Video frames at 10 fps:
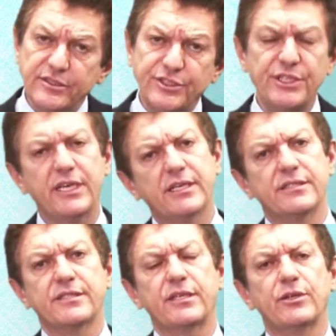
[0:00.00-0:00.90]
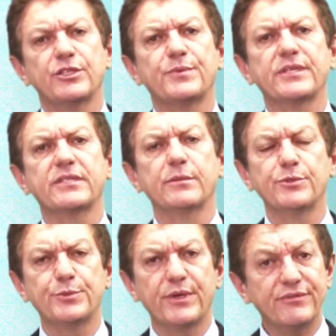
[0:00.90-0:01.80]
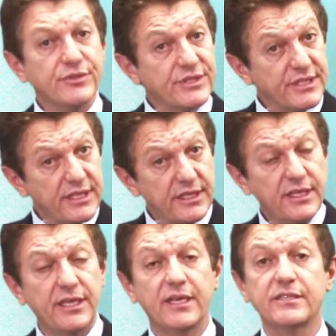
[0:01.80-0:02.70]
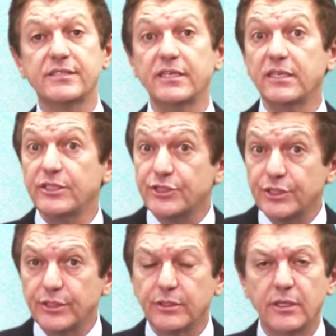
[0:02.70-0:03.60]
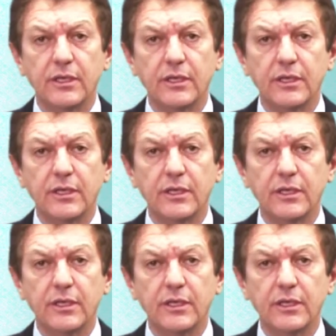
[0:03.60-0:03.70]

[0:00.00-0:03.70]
dicas que nós passamos para você que quer se eleger,